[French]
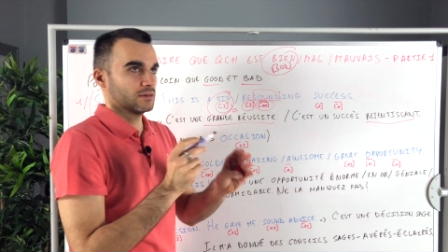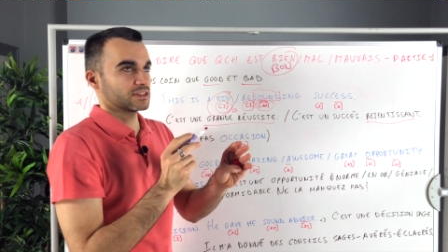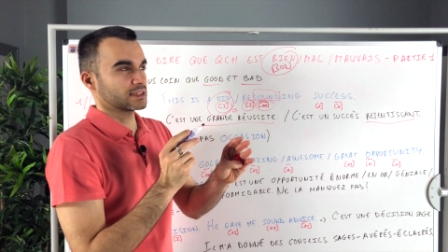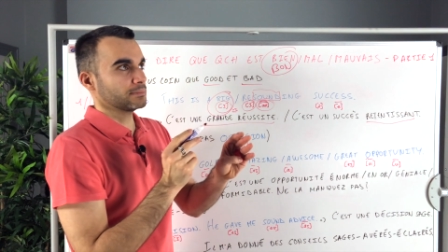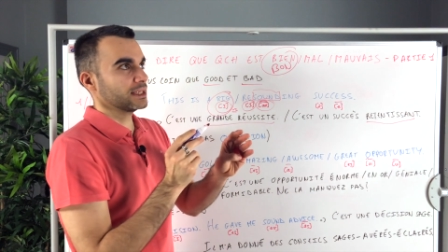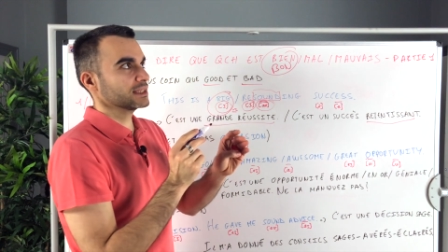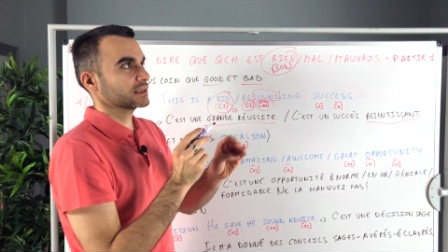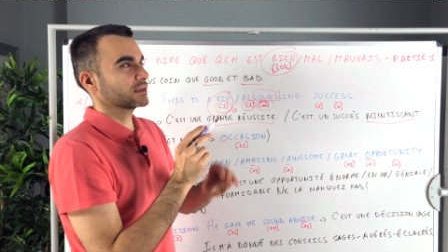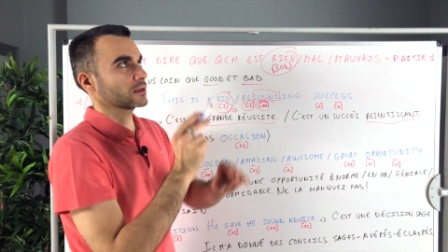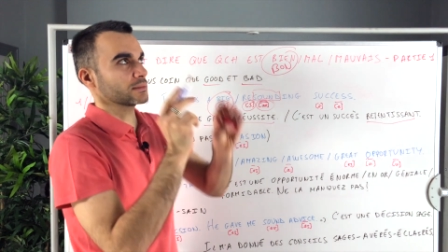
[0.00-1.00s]
Enfin, c'est pas
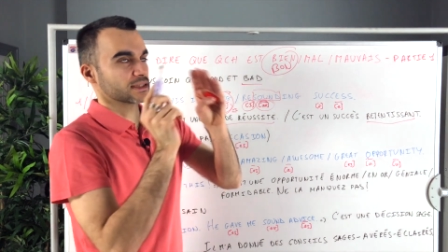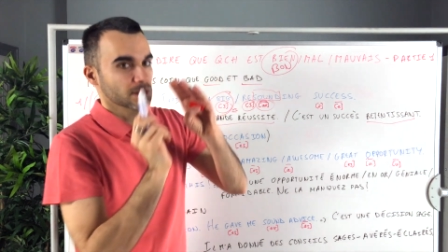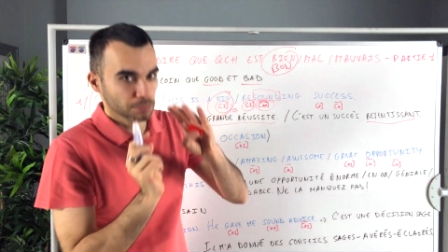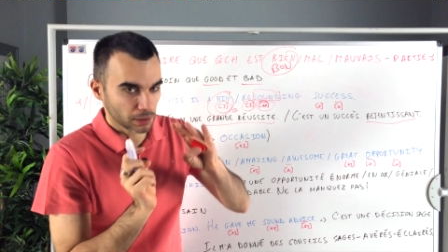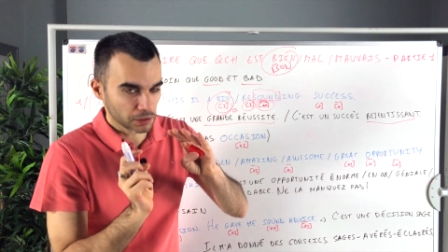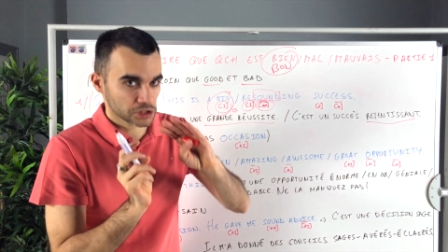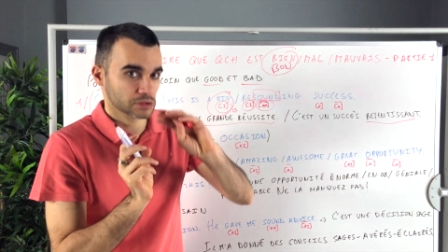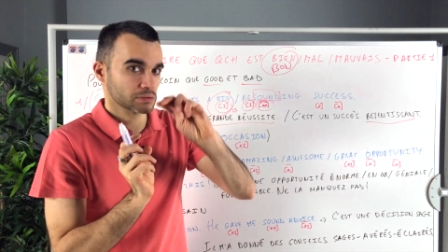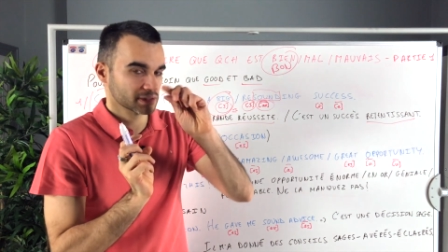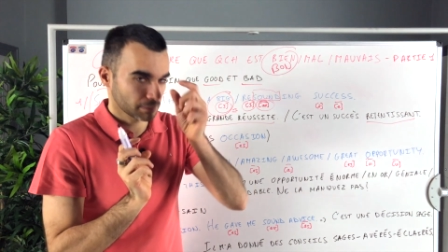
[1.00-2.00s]
l'équivalent, mais c'est proche.
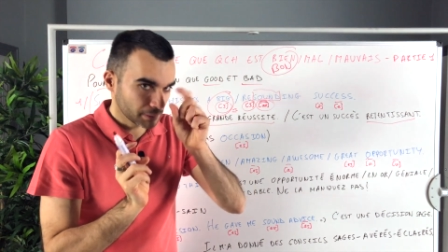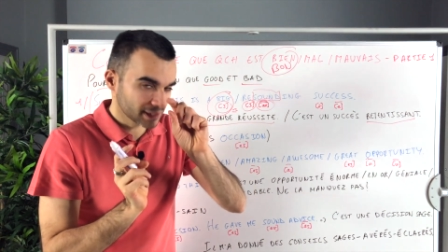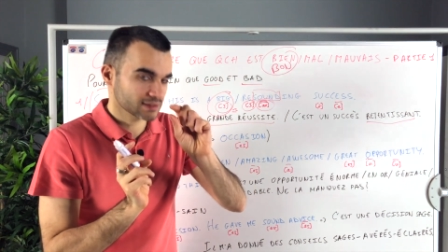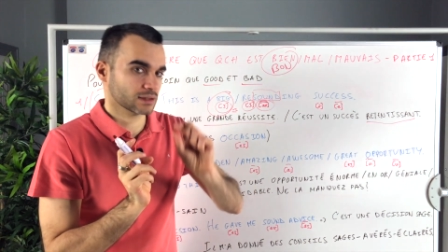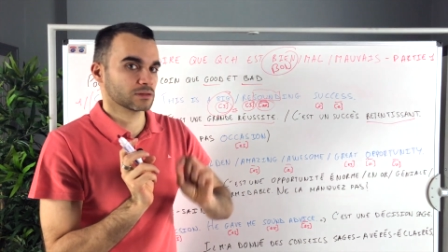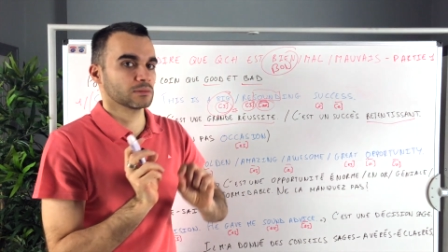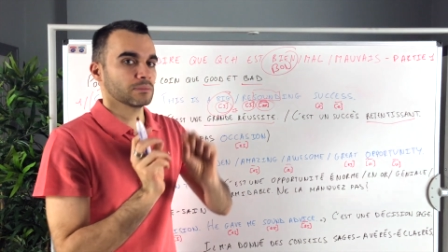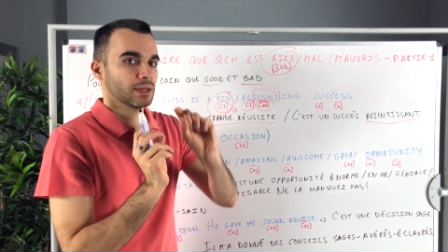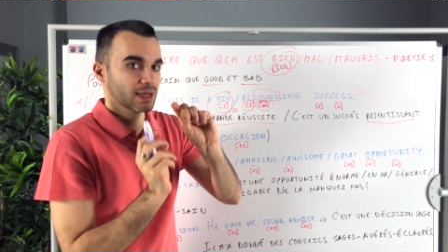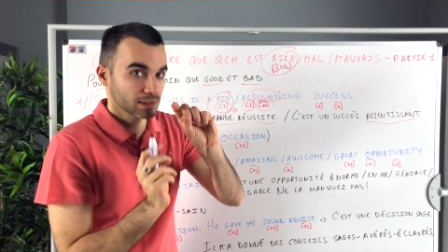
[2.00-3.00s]
Donc, c'est pas exactement
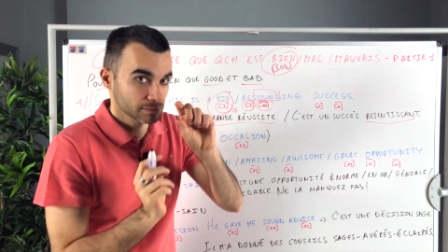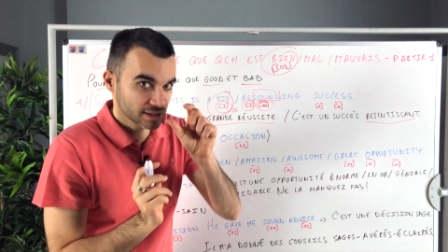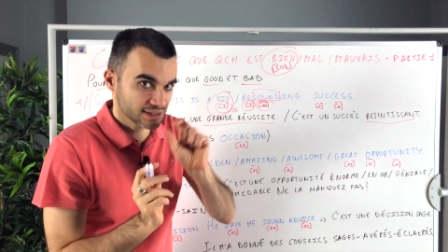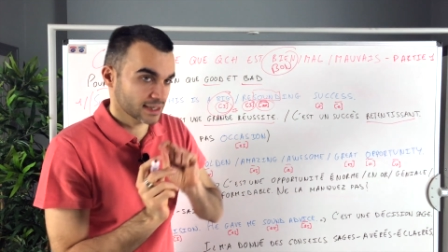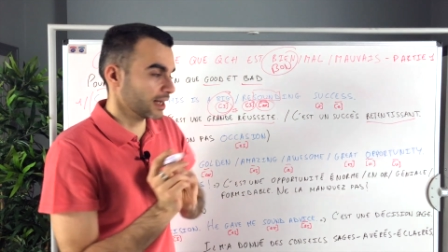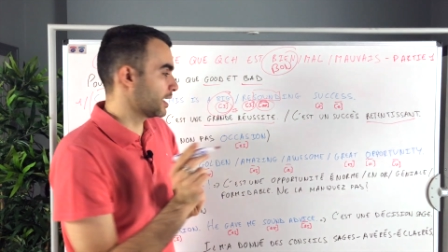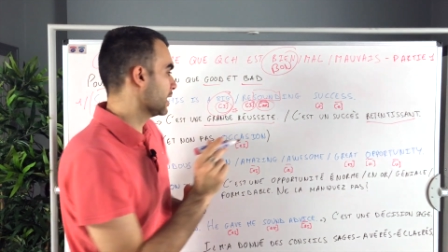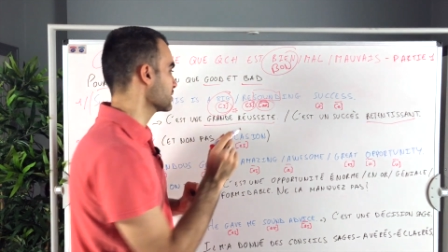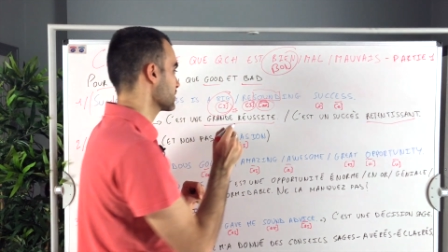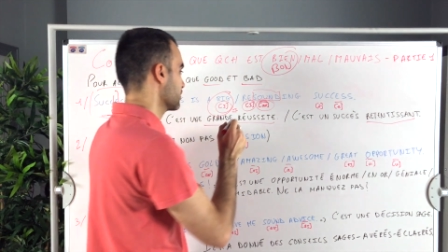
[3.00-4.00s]
pareil, mais c'est
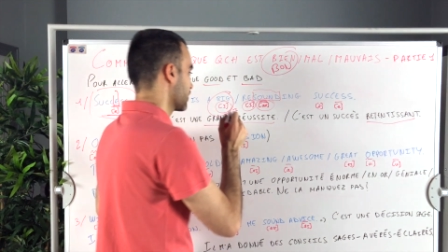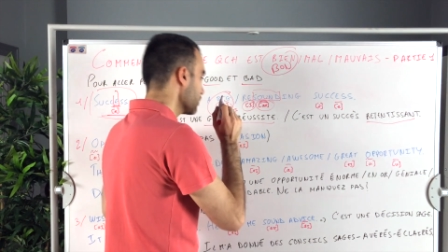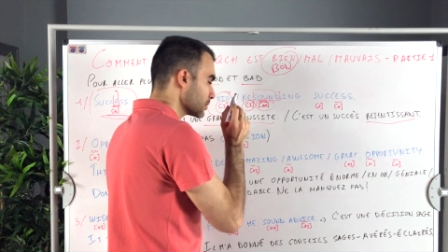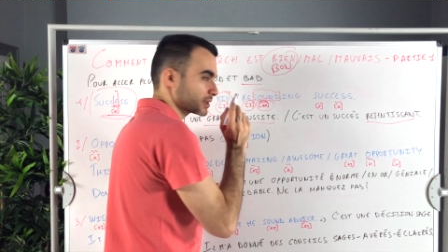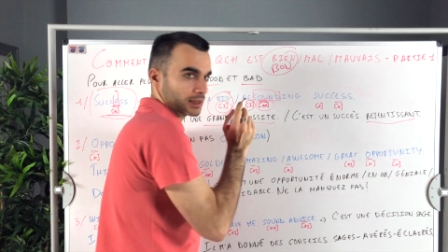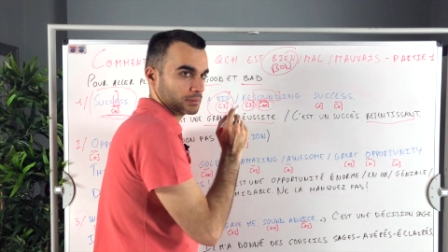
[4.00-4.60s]
assez vraiment très